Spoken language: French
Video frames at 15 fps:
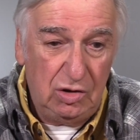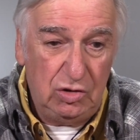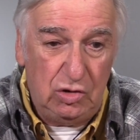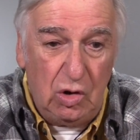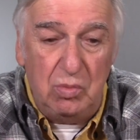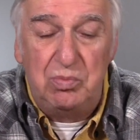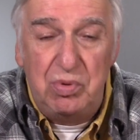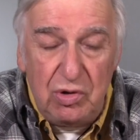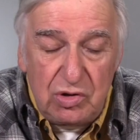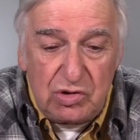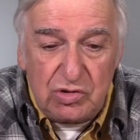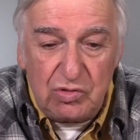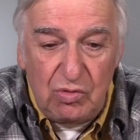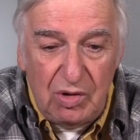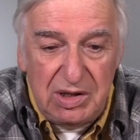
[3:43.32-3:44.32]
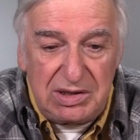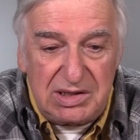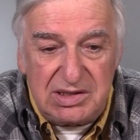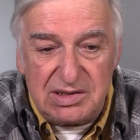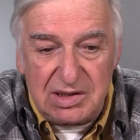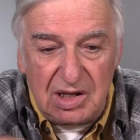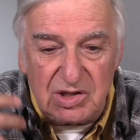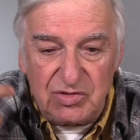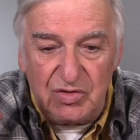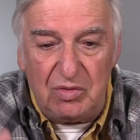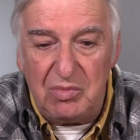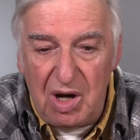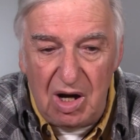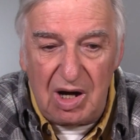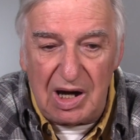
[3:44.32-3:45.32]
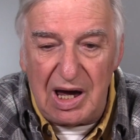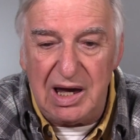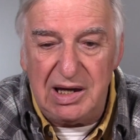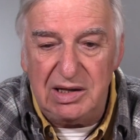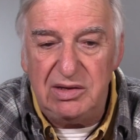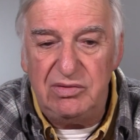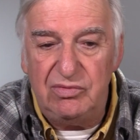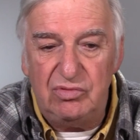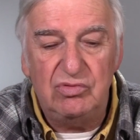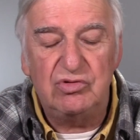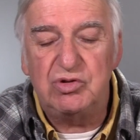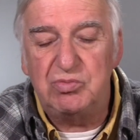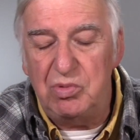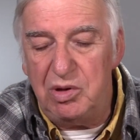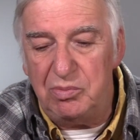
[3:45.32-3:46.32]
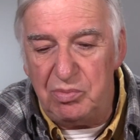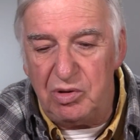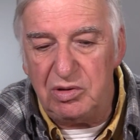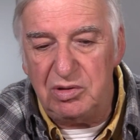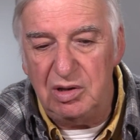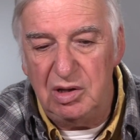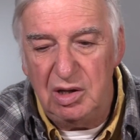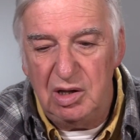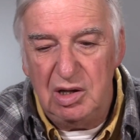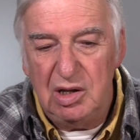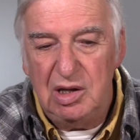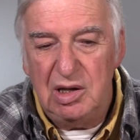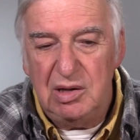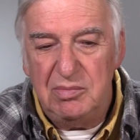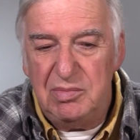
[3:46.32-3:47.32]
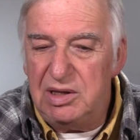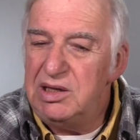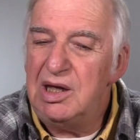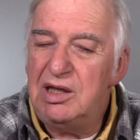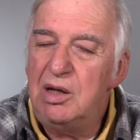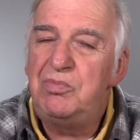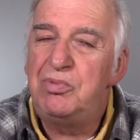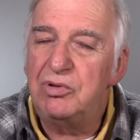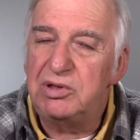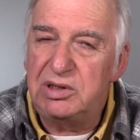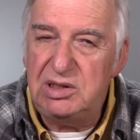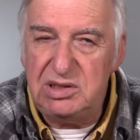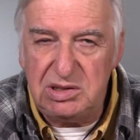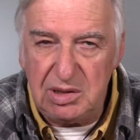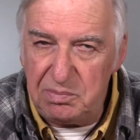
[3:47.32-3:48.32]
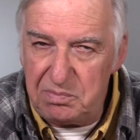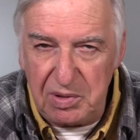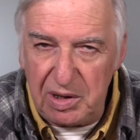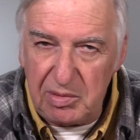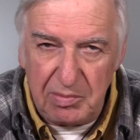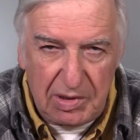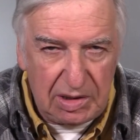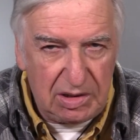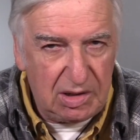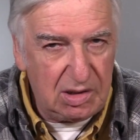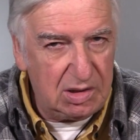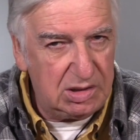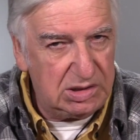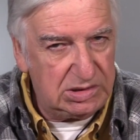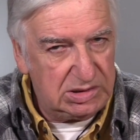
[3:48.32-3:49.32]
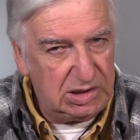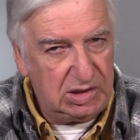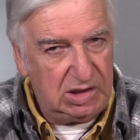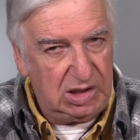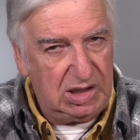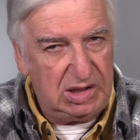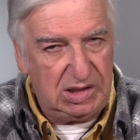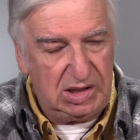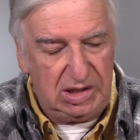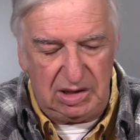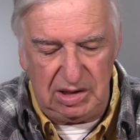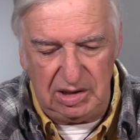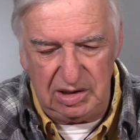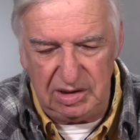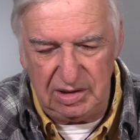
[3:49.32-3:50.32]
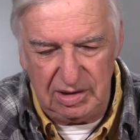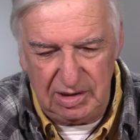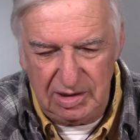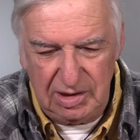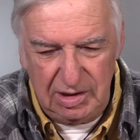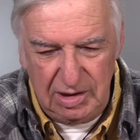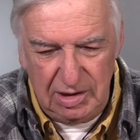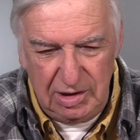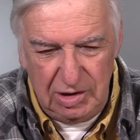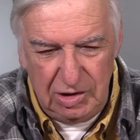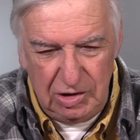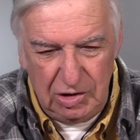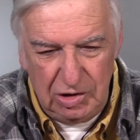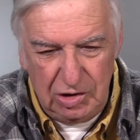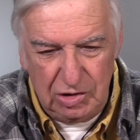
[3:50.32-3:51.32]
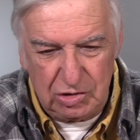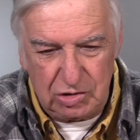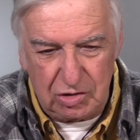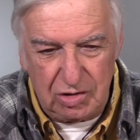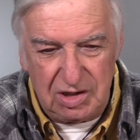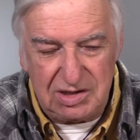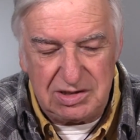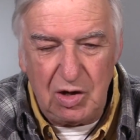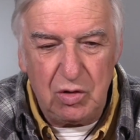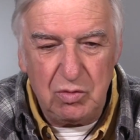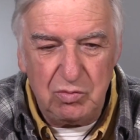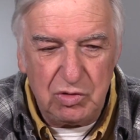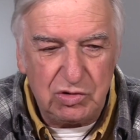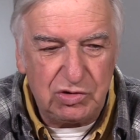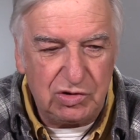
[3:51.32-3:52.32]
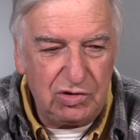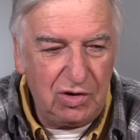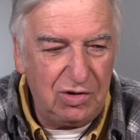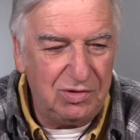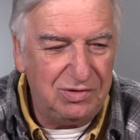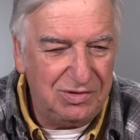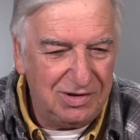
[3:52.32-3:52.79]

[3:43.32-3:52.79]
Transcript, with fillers: de besoins qui se transforment en rêves ou je peu importe. Mais il y en a pour qui c'est permanent et c'est. Je connaissais un monsieur